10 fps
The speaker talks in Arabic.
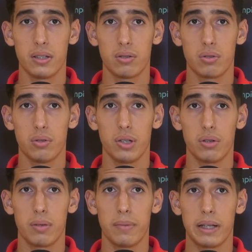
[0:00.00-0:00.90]
نكون هنا
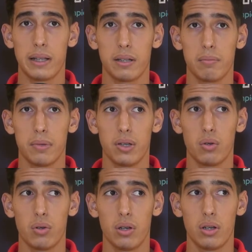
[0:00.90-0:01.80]
وكما قلت لك
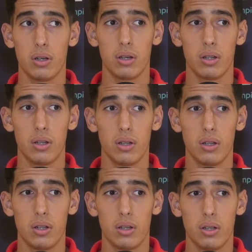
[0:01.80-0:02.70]
نبينوا ال...
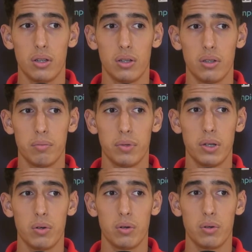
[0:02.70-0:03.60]

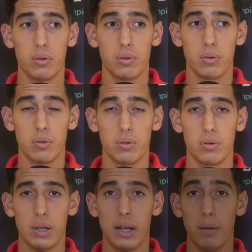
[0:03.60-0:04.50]
نبينوا
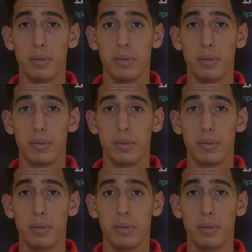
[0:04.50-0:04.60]
اللعب